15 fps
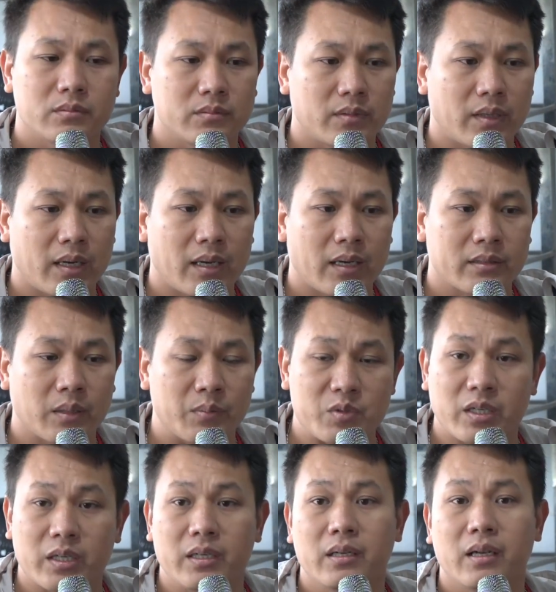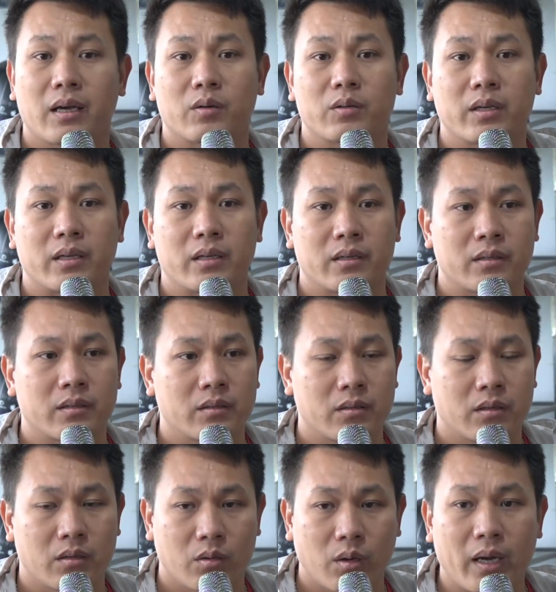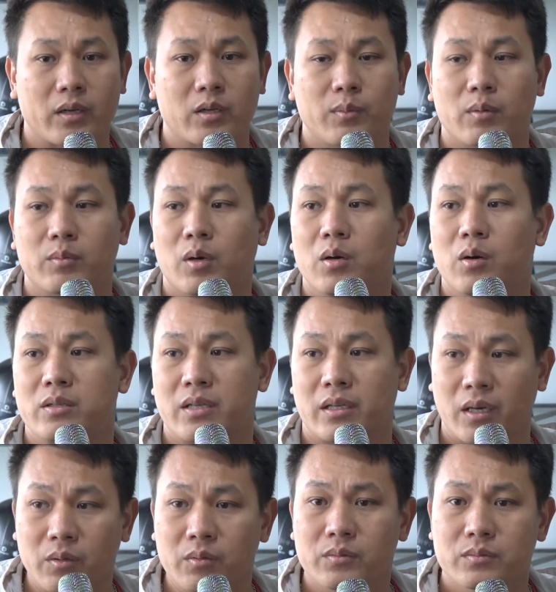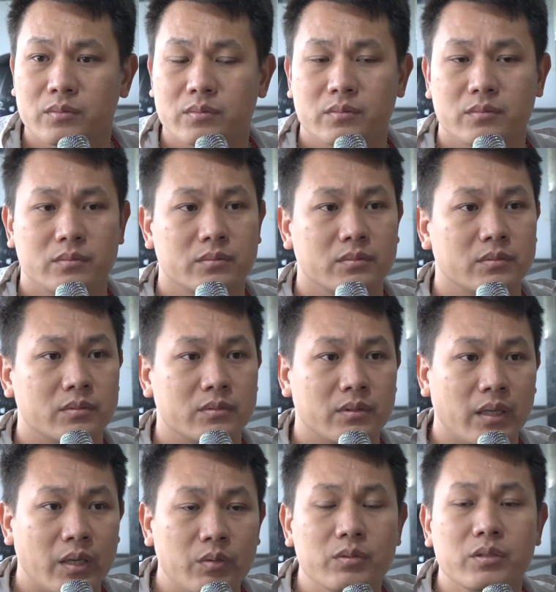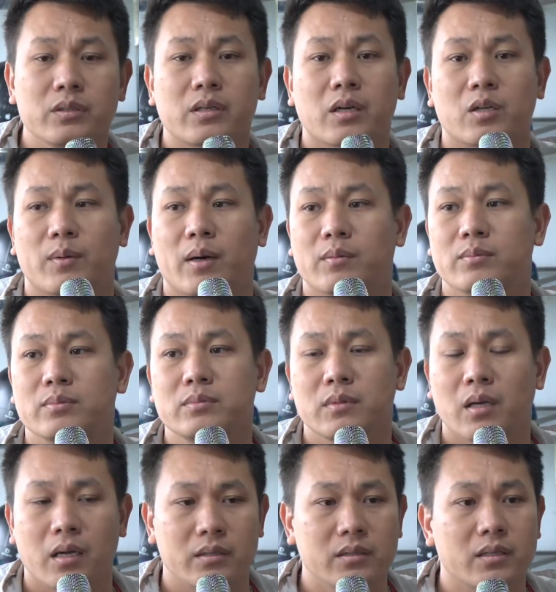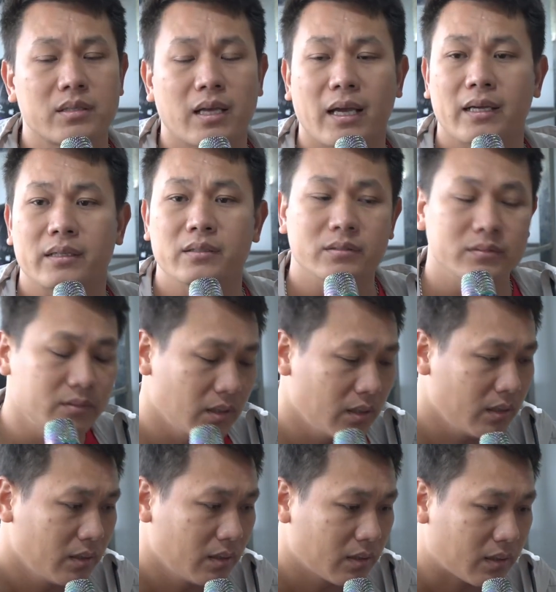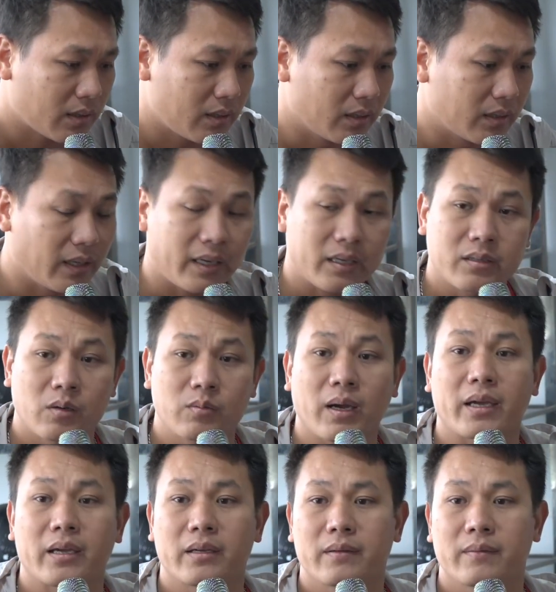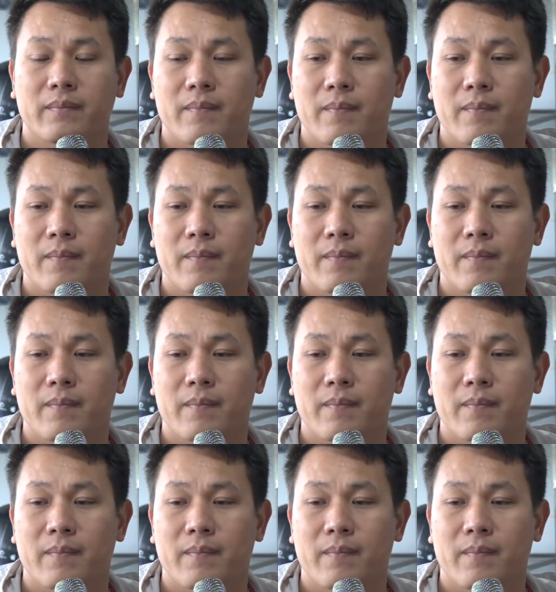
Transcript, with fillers: và thậm chí là có thể loại đội bóng đó khỏi giải đấu nếu như các đội bóng đưa ra những cái lời lẽ không hay